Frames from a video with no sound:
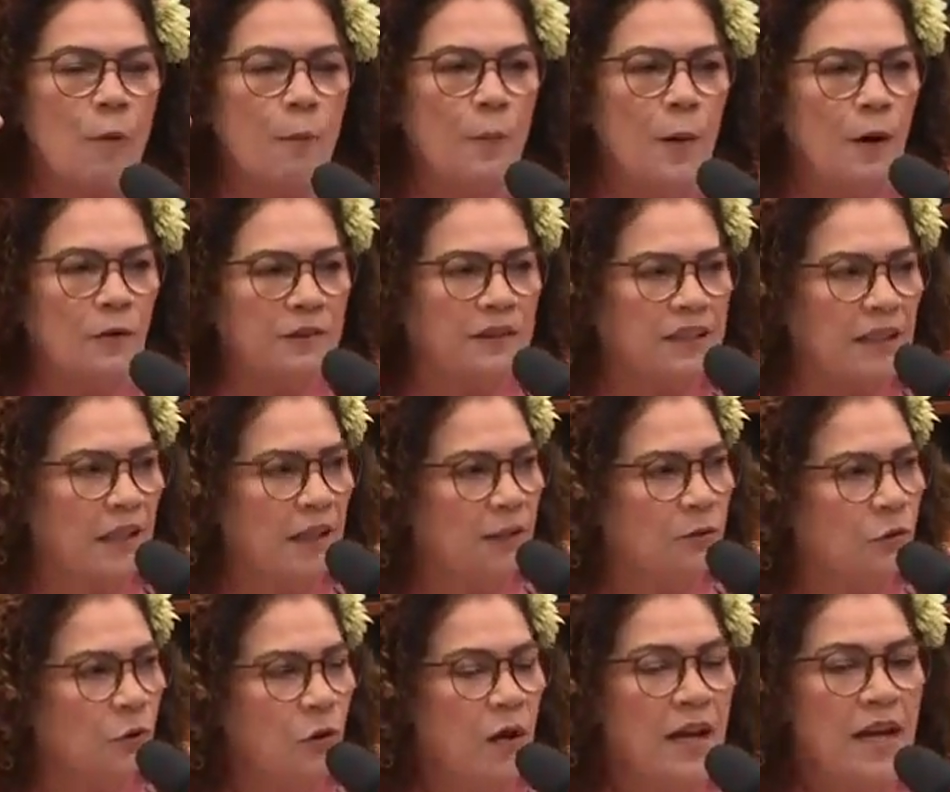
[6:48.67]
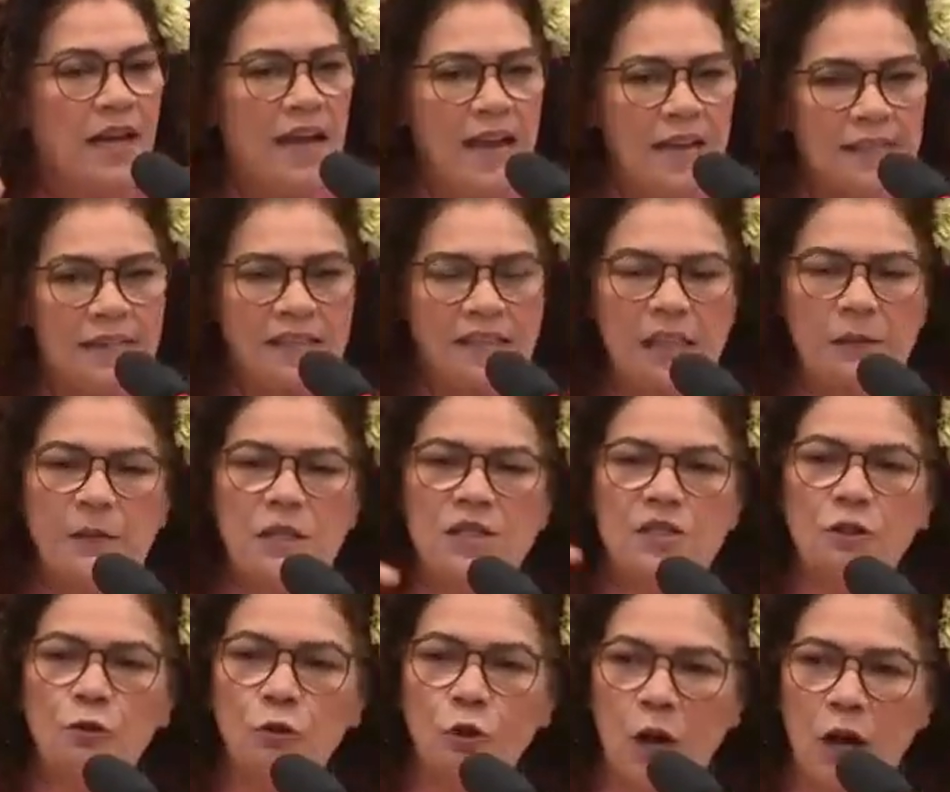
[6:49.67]
pousando em cima
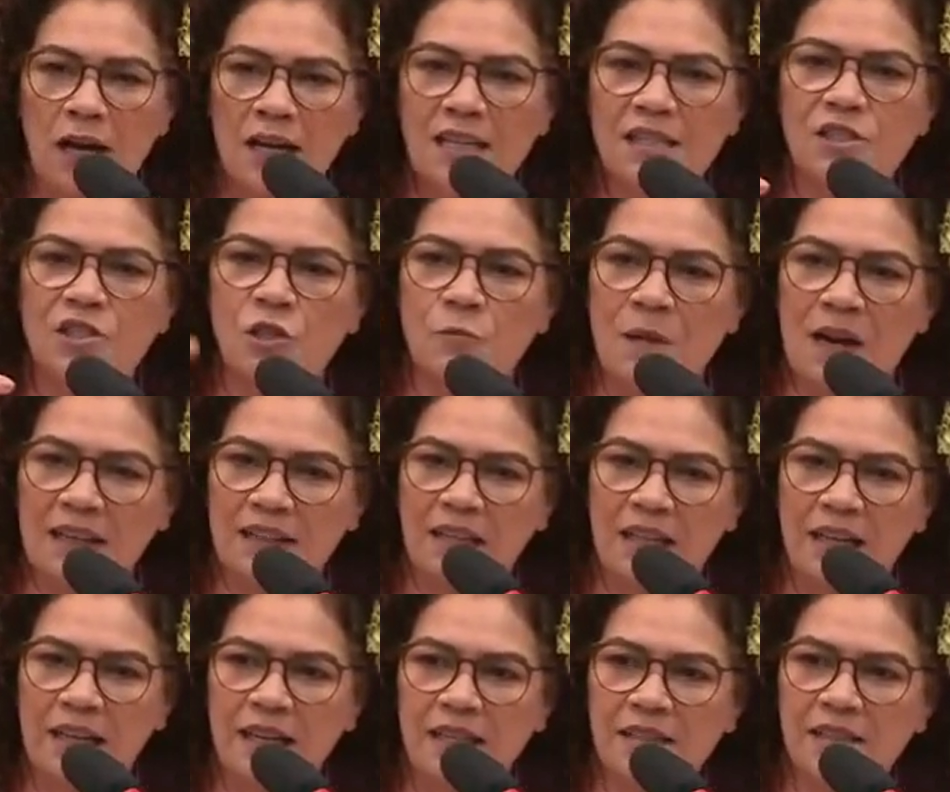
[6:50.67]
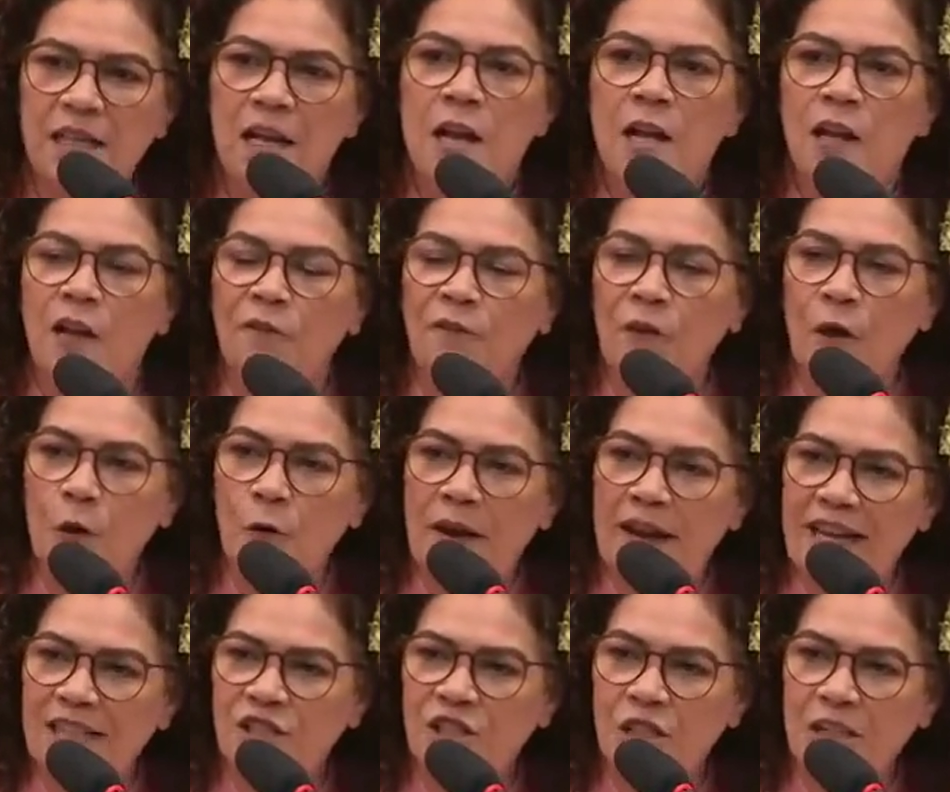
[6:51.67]
de toras de madeiras que foram
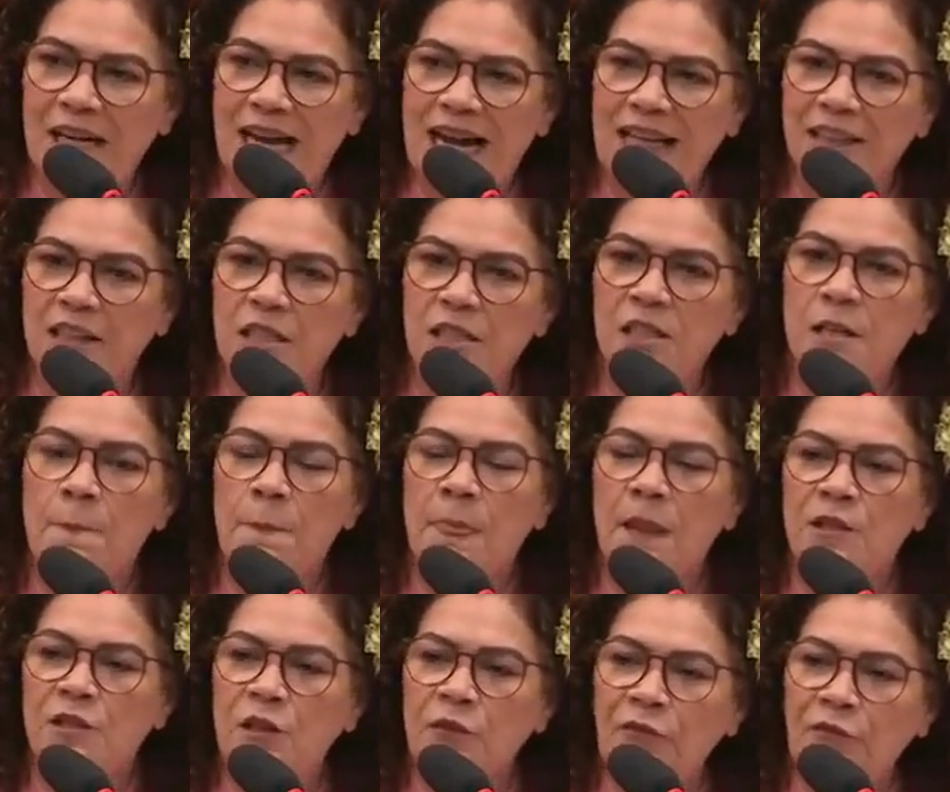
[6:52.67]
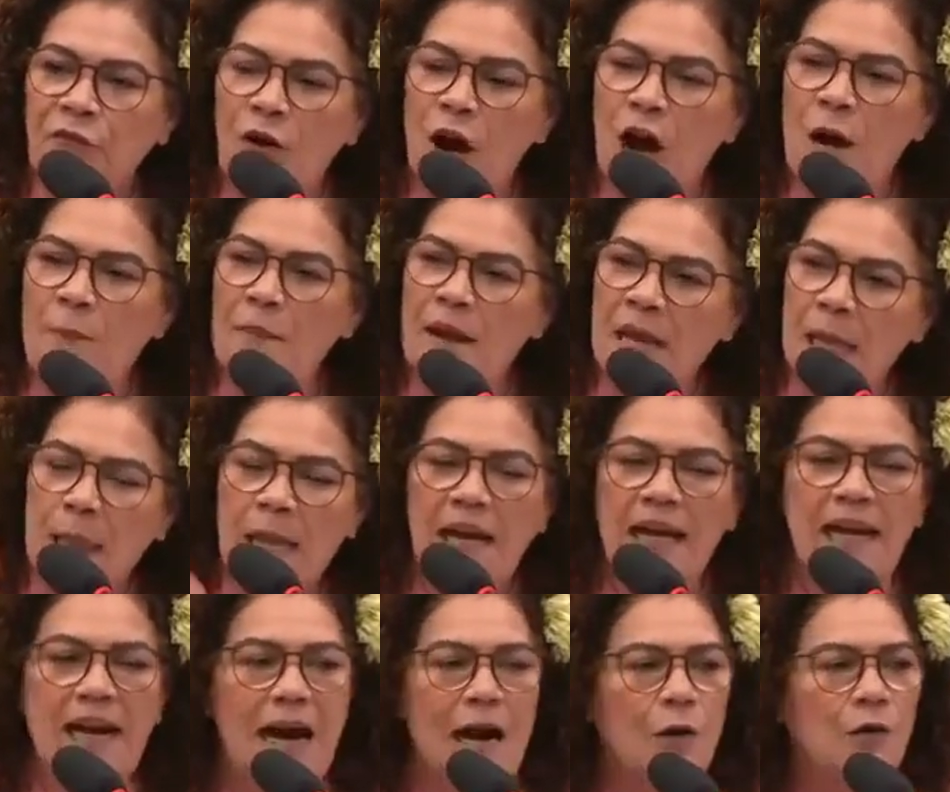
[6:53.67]
retiradas de forma
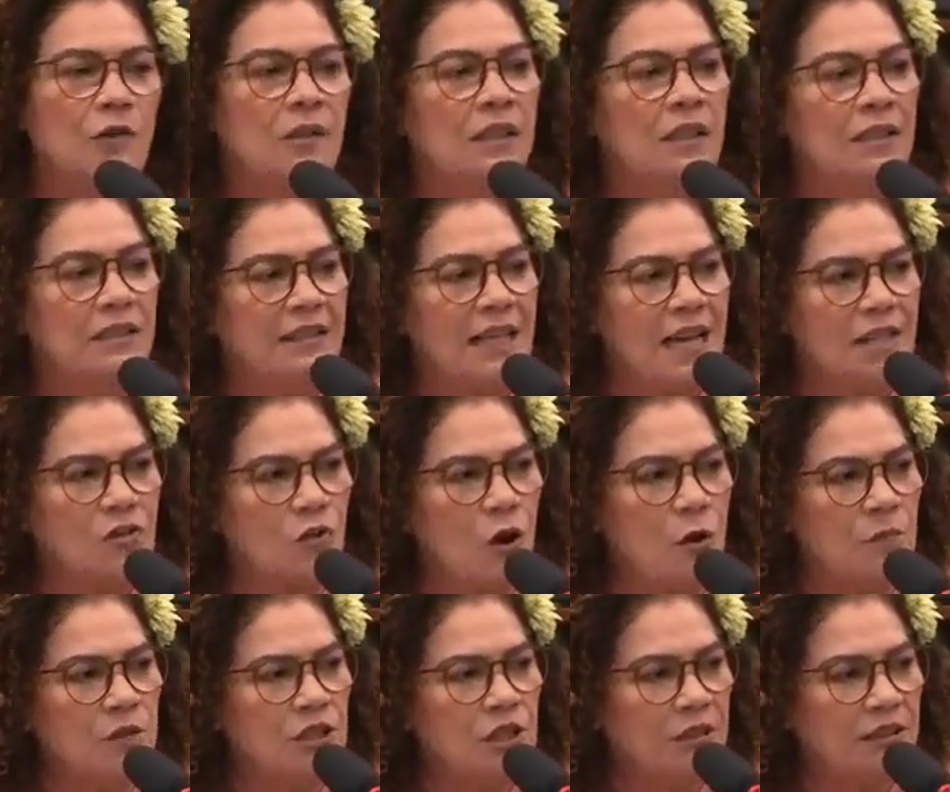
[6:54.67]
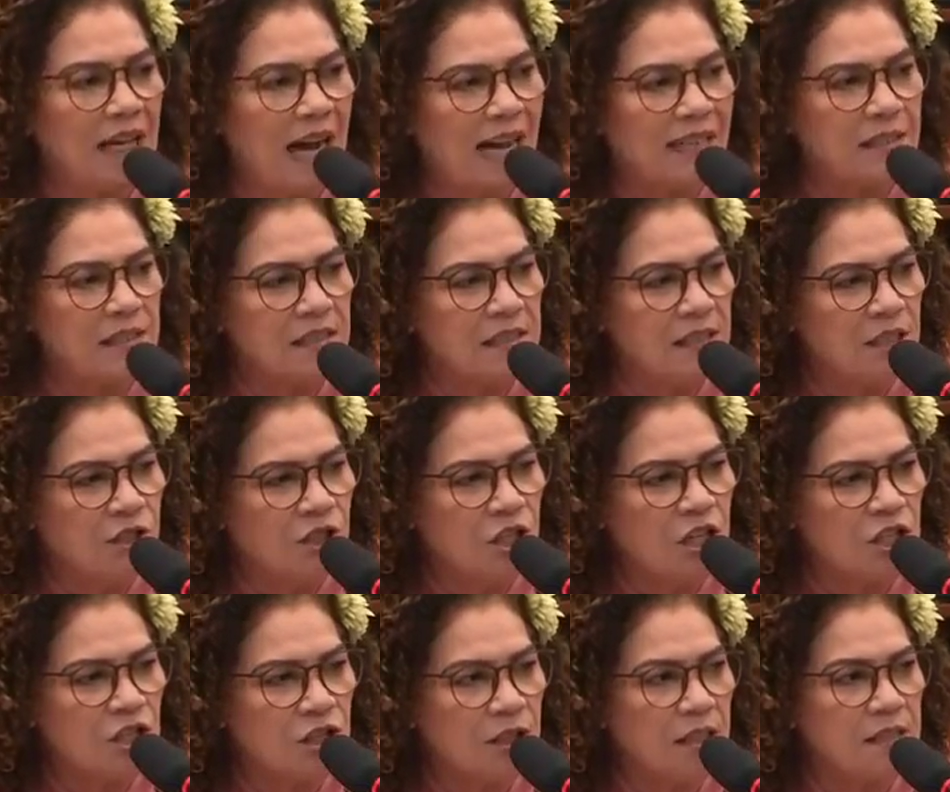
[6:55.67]
ilegal das comunidades
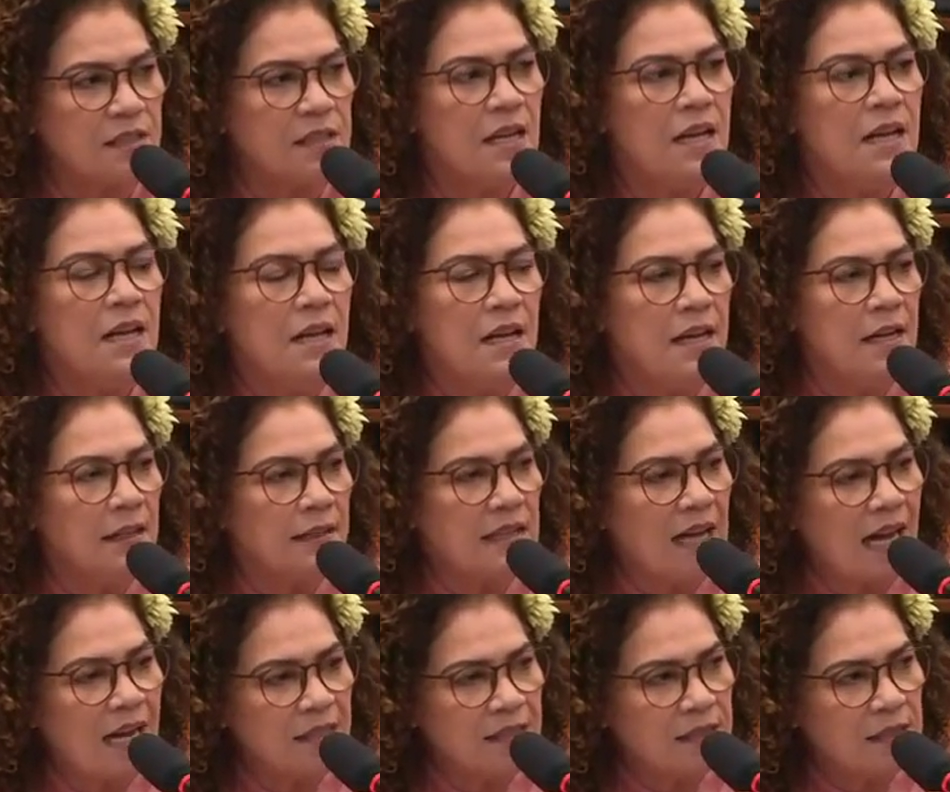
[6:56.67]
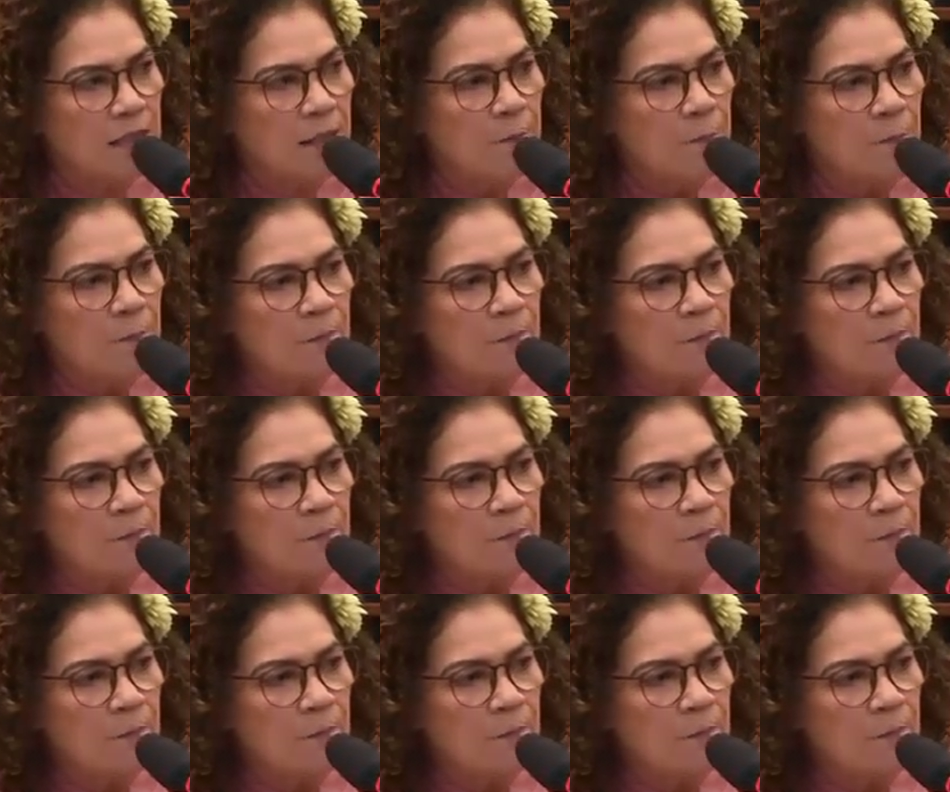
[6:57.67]
indígenas e das,